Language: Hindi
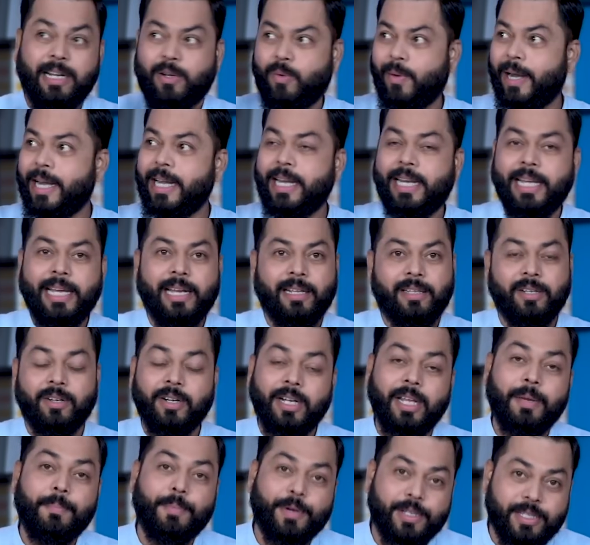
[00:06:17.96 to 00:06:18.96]
है ट्वेंटी या
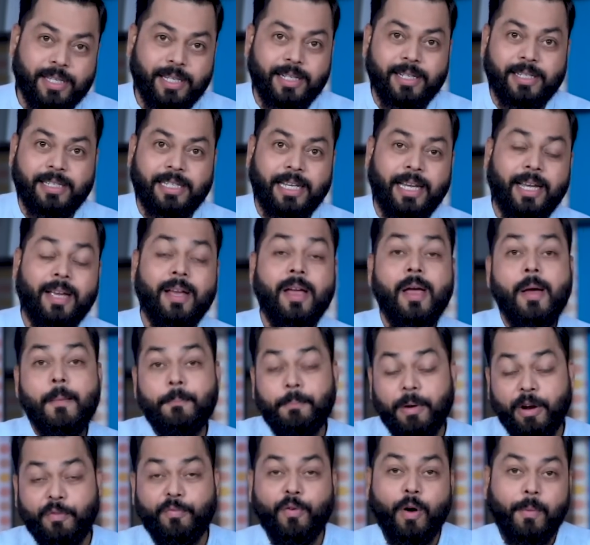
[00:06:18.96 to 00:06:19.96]
थर्टी परसेंट से
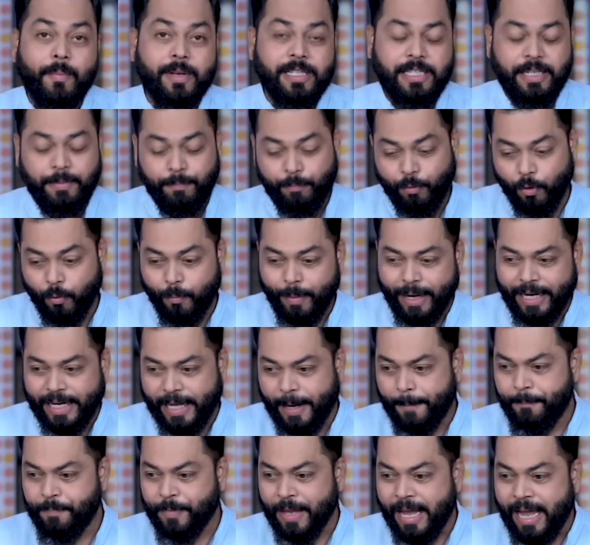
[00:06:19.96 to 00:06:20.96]
परफॉर्मेंस
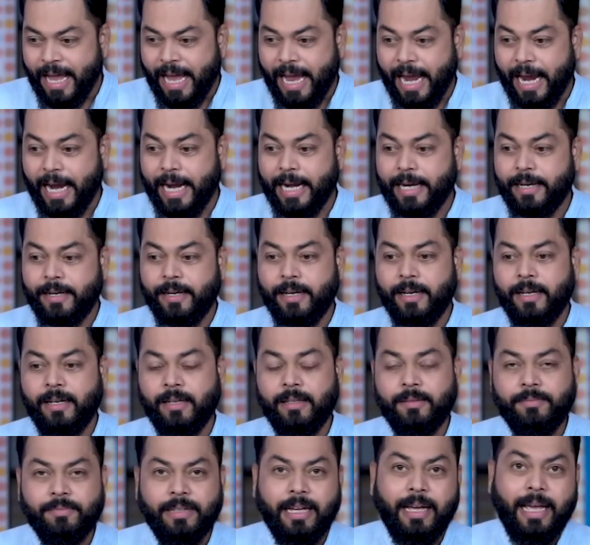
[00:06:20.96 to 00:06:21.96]
इंप्रूवमेंट है एंड
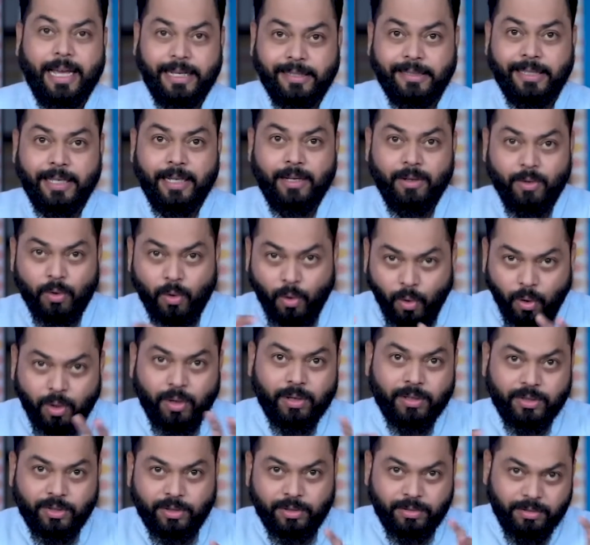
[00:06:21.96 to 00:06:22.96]
uh, ऐसे
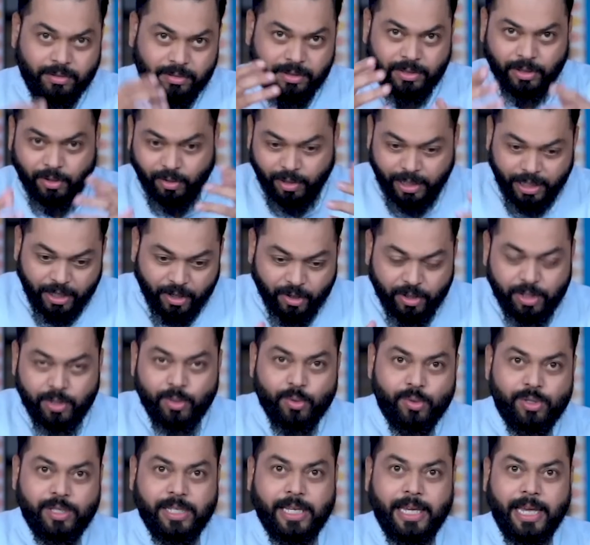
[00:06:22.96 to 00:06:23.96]
लोग जिन्होंने
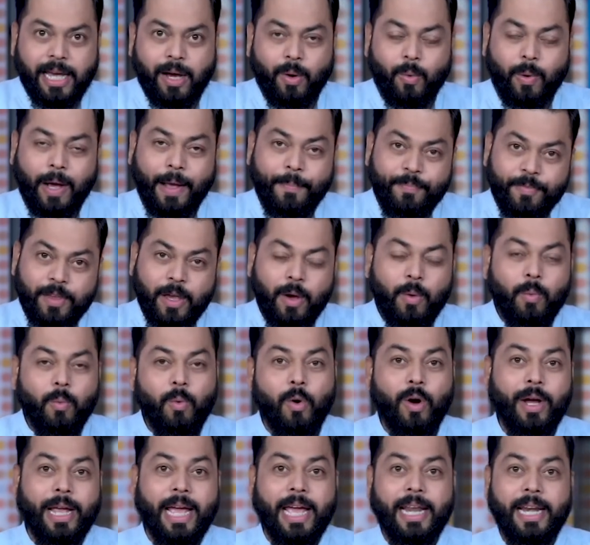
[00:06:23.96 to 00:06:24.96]
यूज़ किया हुआ है
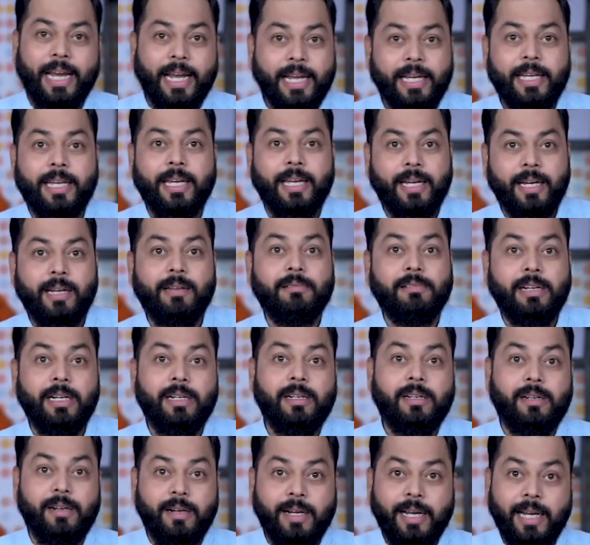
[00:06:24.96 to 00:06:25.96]
वो कह रहे हैं कि
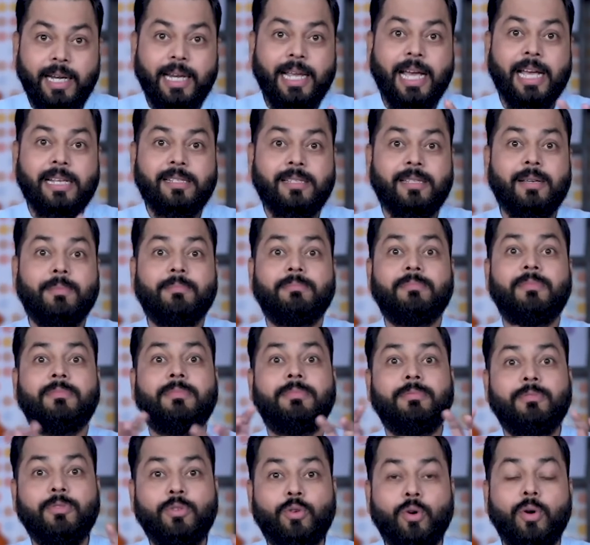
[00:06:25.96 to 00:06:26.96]
इट रियली हैज़ सम
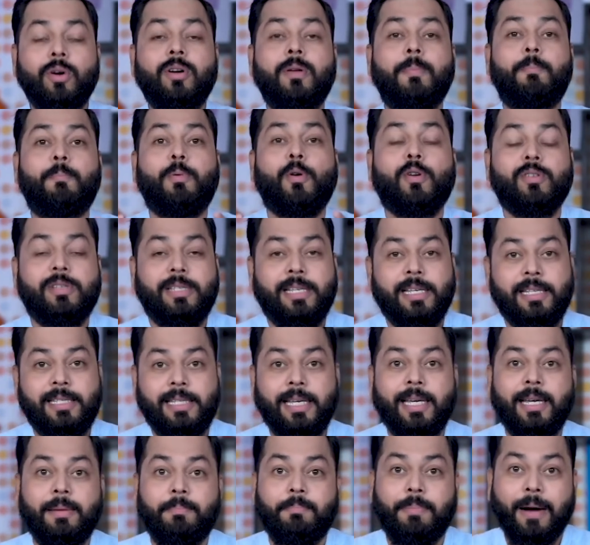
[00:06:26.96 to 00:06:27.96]
गुड
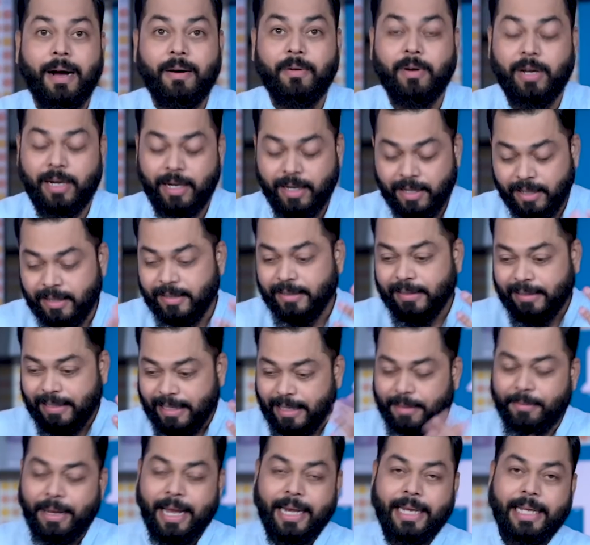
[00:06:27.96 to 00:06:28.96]
प्रोसेसिंग पावर
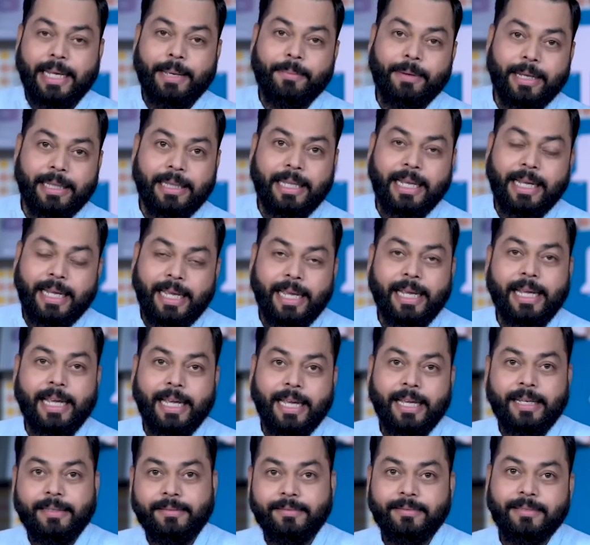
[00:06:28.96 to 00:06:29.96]
अब आने के बाद
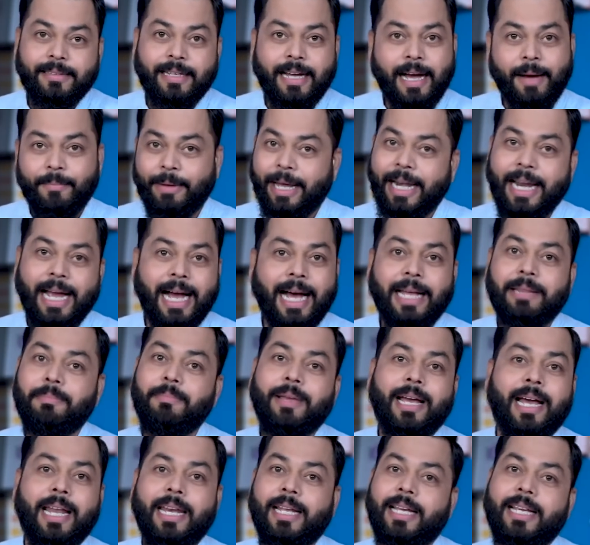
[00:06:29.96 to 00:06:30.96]
देखेंगे हमारे हाथ
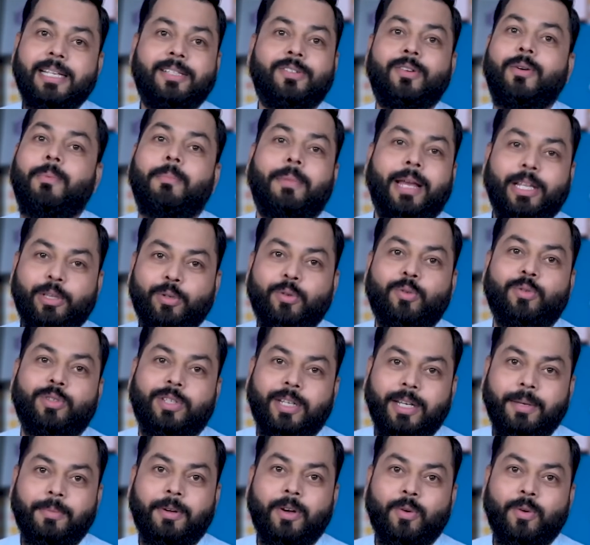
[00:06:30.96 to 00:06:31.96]
में आने के सिवा मैं तो कुछ नहीं